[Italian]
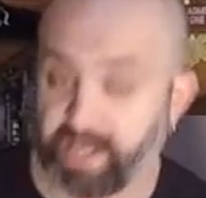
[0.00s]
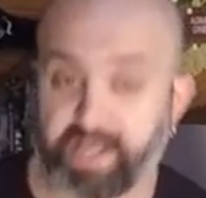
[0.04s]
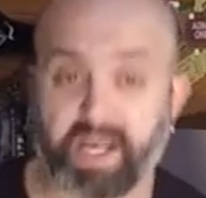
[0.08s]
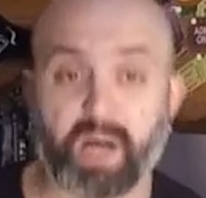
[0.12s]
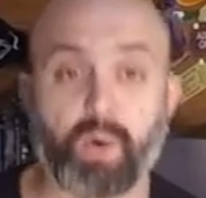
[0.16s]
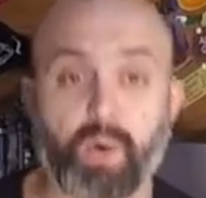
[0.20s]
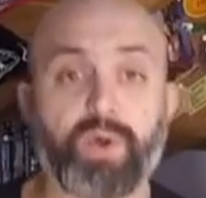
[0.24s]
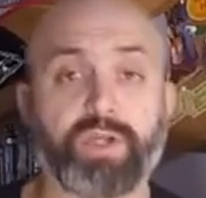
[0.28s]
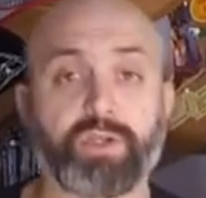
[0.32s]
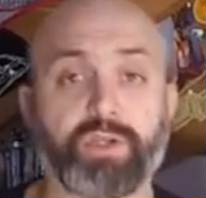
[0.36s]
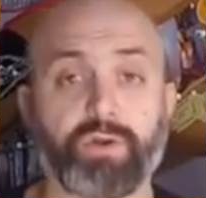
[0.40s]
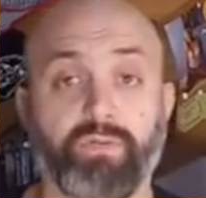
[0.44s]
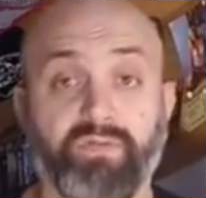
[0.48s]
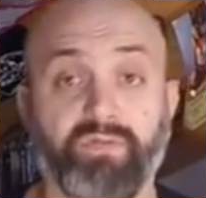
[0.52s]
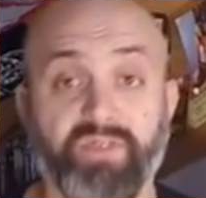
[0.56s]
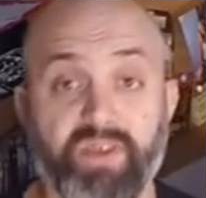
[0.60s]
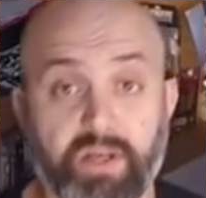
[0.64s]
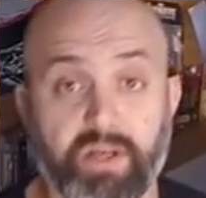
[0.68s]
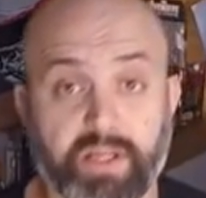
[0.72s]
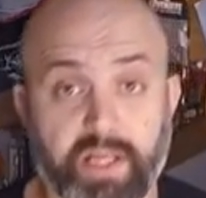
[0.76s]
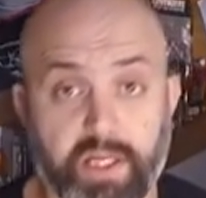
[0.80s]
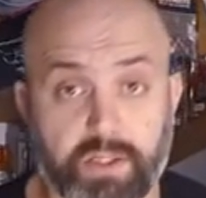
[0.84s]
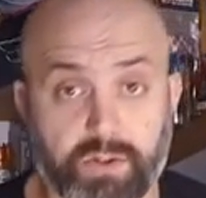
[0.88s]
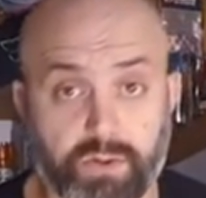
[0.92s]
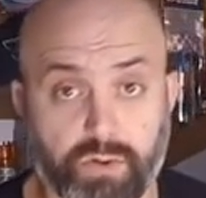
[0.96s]
anche questo
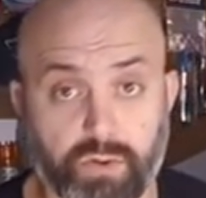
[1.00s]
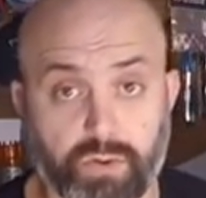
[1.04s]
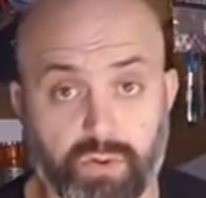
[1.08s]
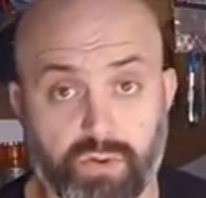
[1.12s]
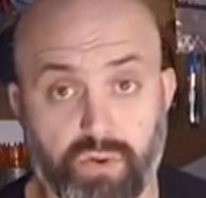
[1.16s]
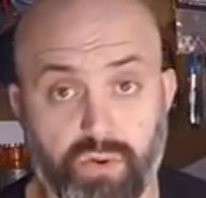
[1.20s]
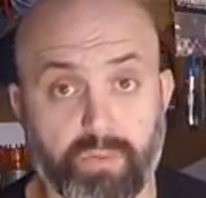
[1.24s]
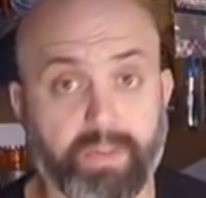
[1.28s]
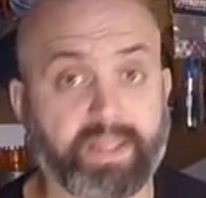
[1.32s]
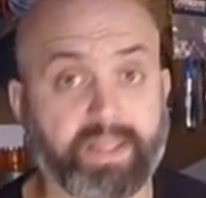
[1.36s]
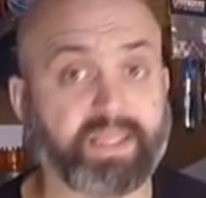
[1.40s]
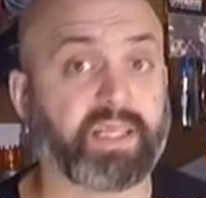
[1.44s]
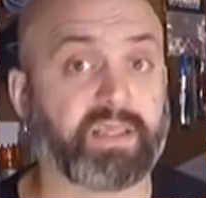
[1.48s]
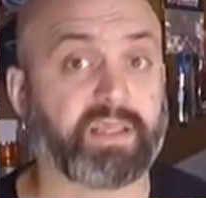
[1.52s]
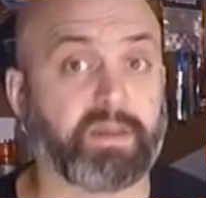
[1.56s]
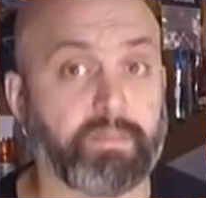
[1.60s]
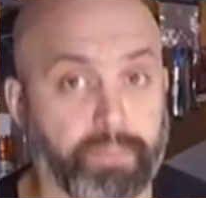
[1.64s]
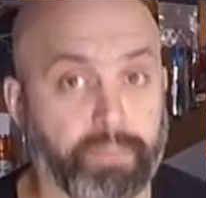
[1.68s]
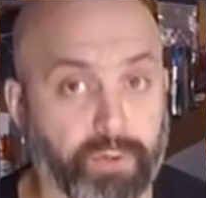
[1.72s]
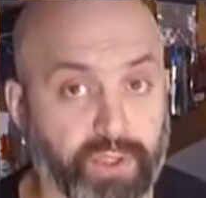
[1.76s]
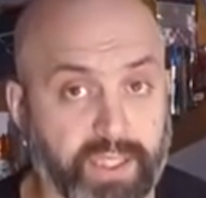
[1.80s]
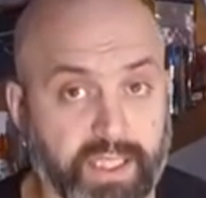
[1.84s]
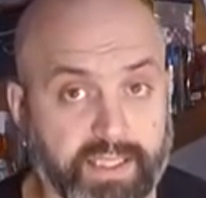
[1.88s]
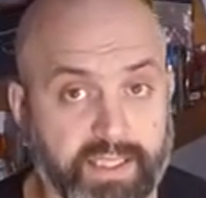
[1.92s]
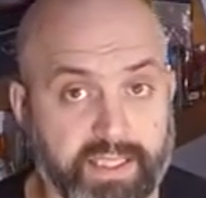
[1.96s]
fino adesso non sono mai state
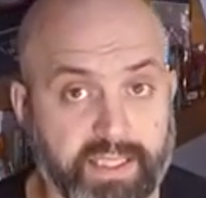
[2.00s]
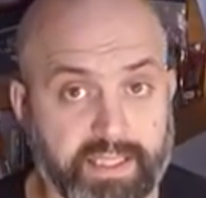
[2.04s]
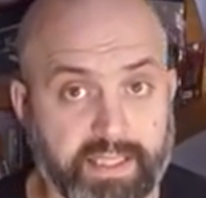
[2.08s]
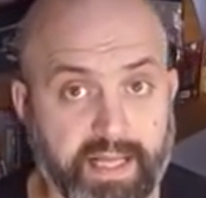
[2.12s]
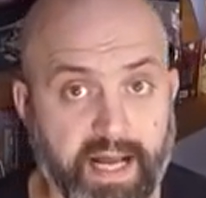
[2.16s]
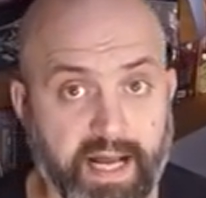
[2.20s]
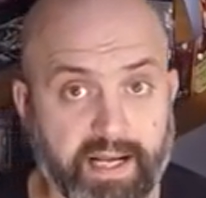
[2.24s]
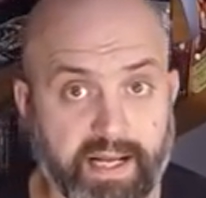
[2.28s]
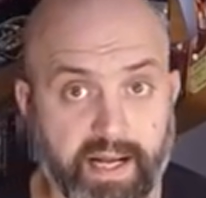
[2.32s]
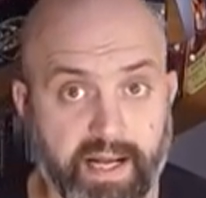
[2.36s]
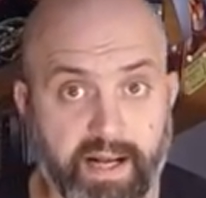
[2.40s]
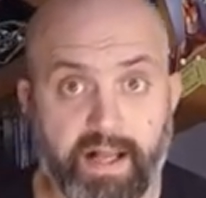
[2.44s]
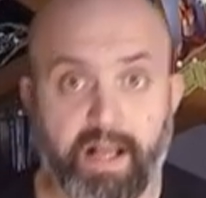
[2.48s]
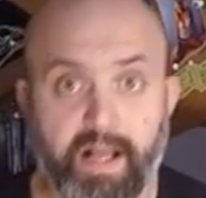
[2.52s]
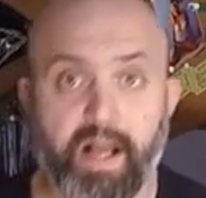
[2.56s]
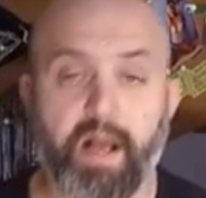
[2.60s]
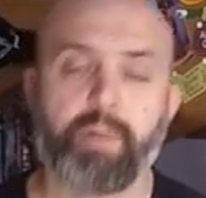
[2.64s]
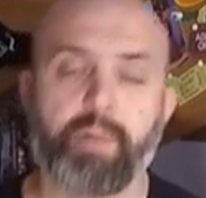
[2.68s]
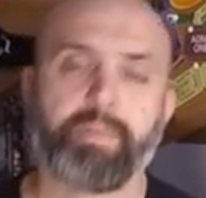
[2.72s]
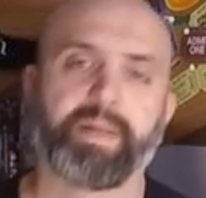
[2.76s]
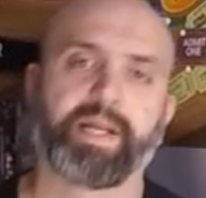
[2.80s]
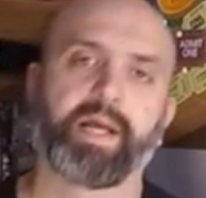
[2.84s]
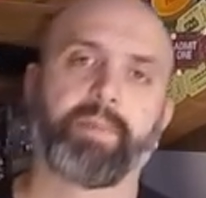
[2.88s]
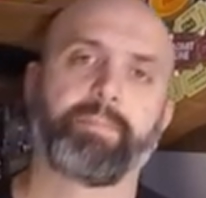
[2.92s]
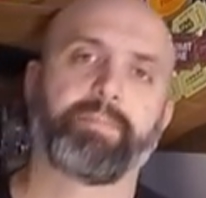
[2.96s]
importate in Italia
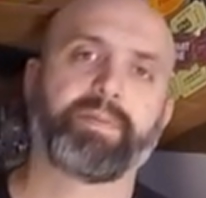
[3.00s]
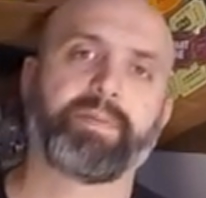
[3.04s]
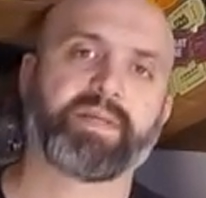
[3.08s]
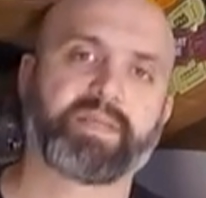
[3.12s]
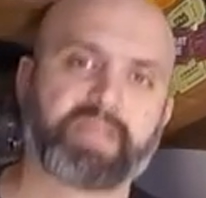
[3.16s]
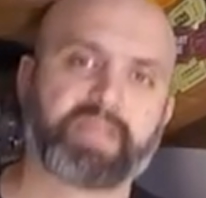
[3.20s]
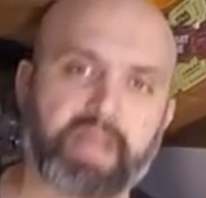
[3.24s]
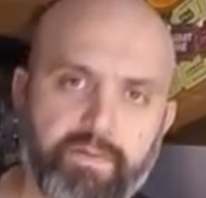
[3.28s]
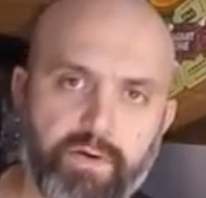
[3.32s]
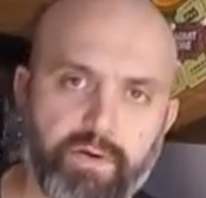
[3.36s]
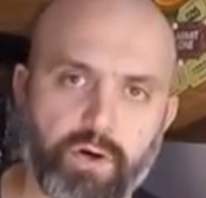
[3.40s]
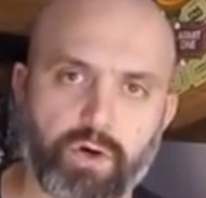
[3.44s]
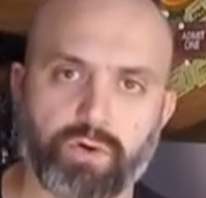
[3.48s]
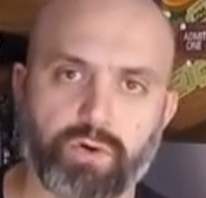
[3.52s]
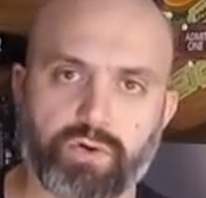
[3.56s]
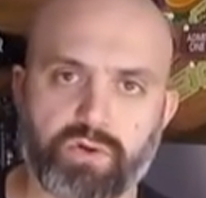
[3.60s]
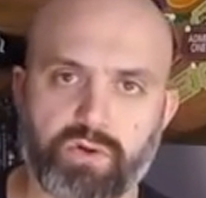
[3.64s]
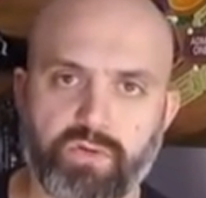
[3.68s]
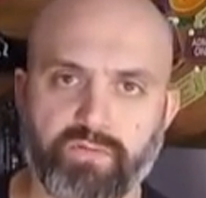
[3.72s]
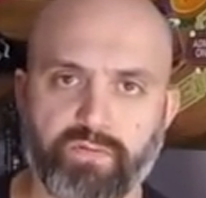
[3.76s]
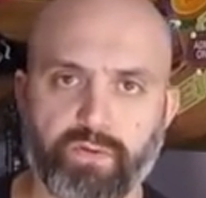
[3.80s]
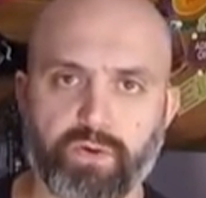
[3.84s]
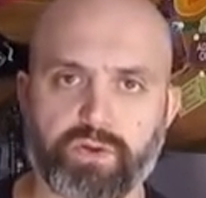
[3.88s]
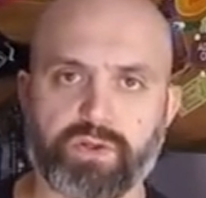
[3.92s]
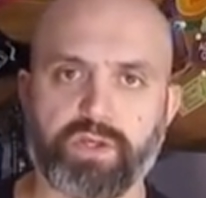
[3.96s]
perché pensavano non ci
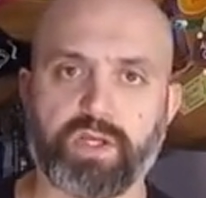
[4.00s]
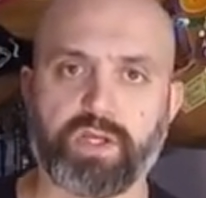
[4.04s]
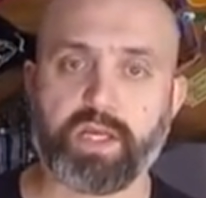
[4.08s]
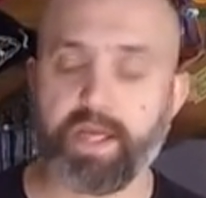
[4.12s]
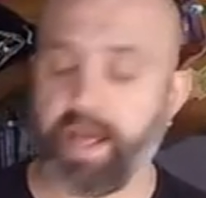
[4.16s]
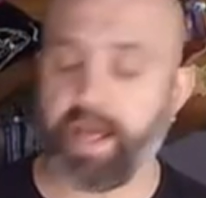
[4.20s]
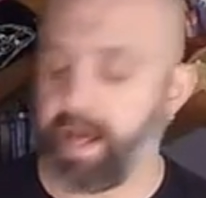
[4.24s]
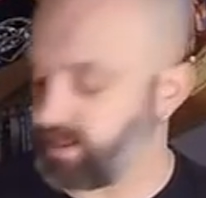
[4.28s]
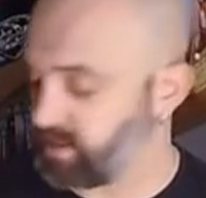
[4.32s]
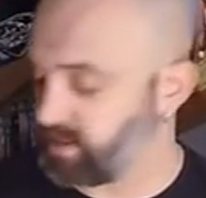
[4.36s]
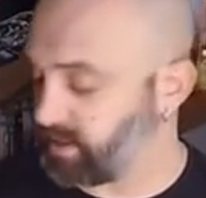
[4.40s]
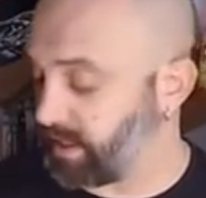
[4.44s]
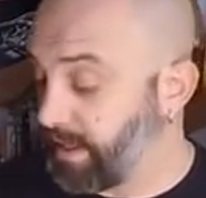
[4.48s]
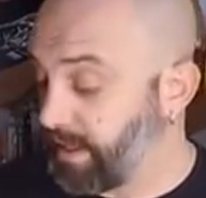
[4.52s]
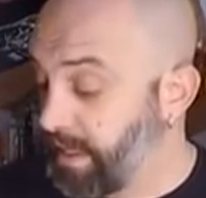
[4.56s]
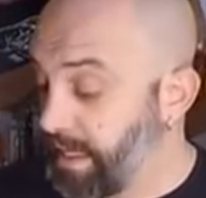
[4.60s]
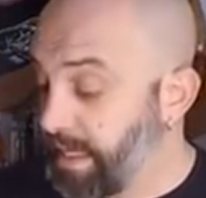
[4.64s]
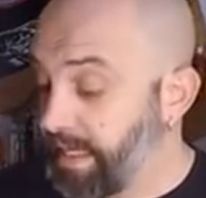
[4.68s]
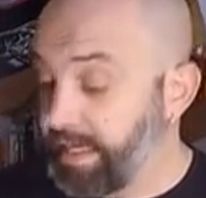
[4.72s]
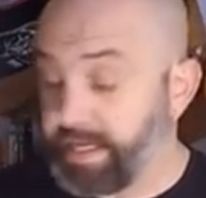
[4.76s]
fosse richiesta,